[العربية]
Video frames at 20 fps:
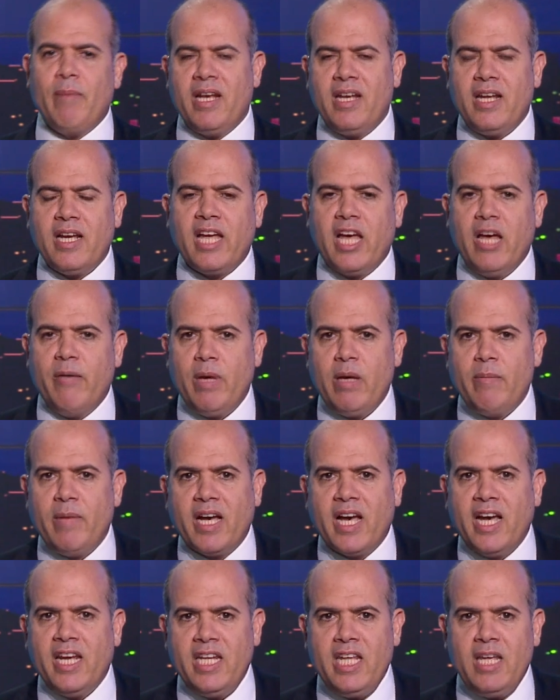انك امام
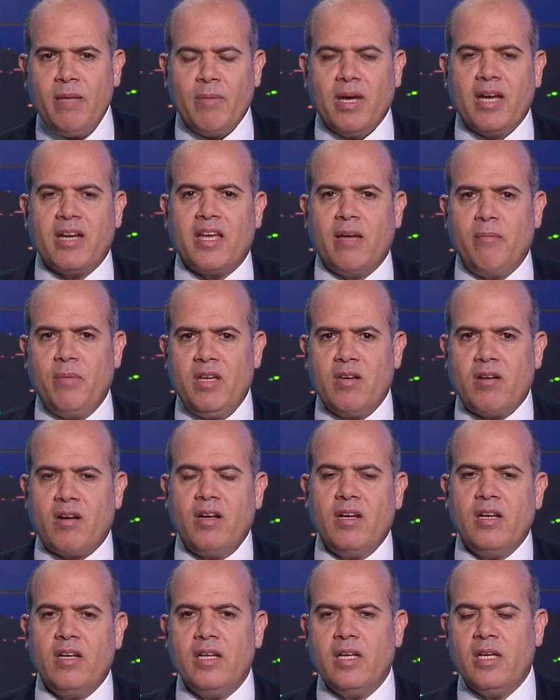غنيمه
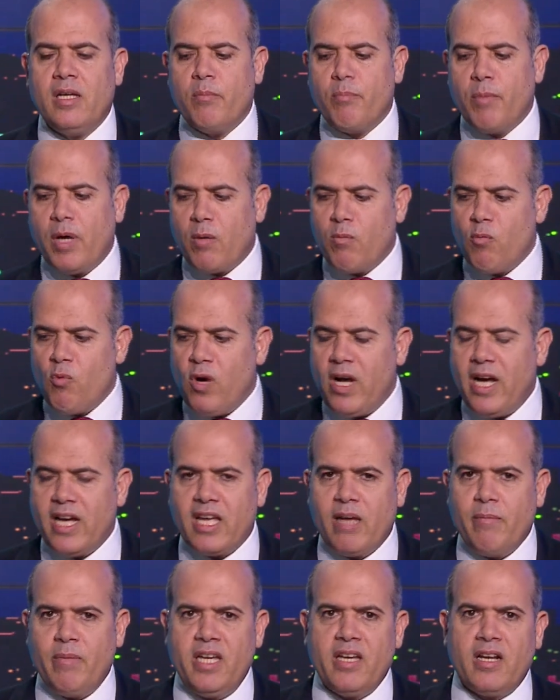كبيره مجموعه
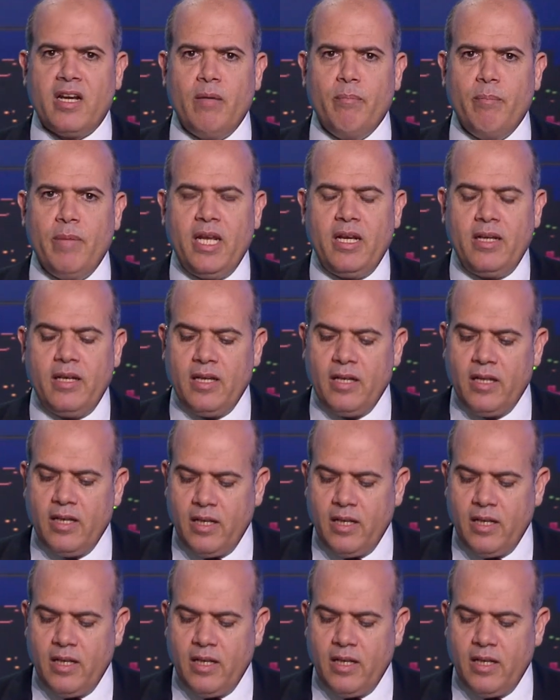كبيره من